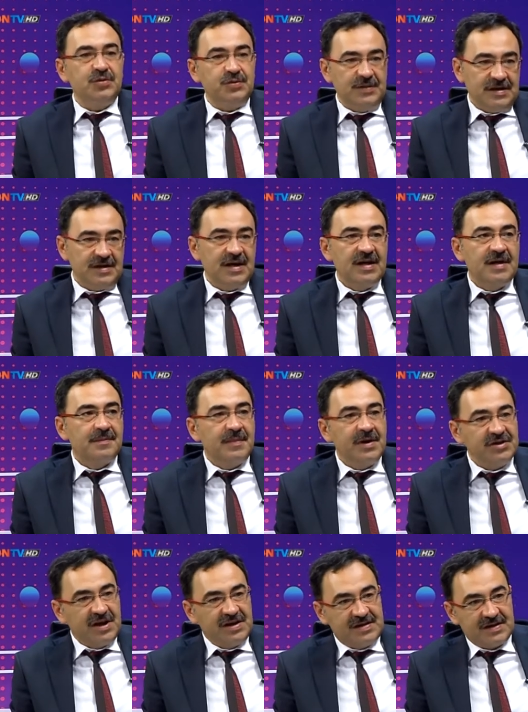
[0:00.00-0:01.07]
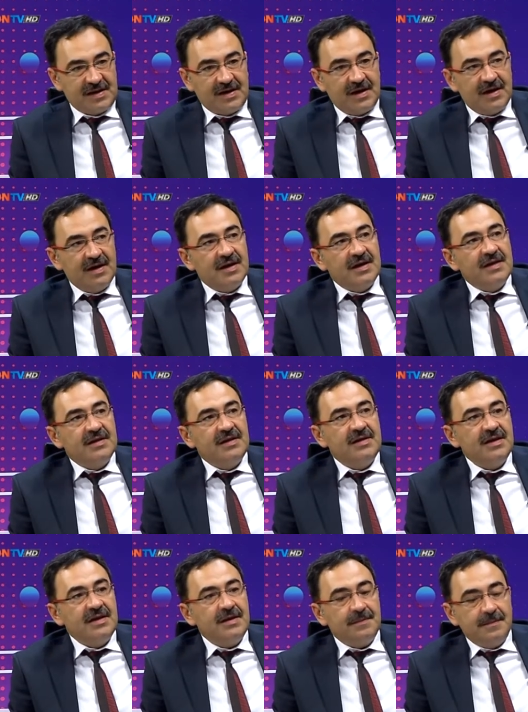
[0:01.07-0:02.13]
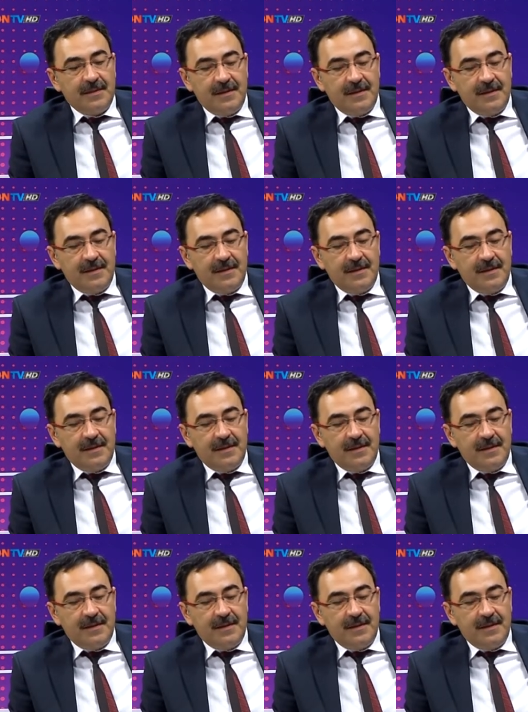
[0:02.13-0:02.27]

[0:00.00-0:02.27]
bu bir maşası. Hı hı. Nitekim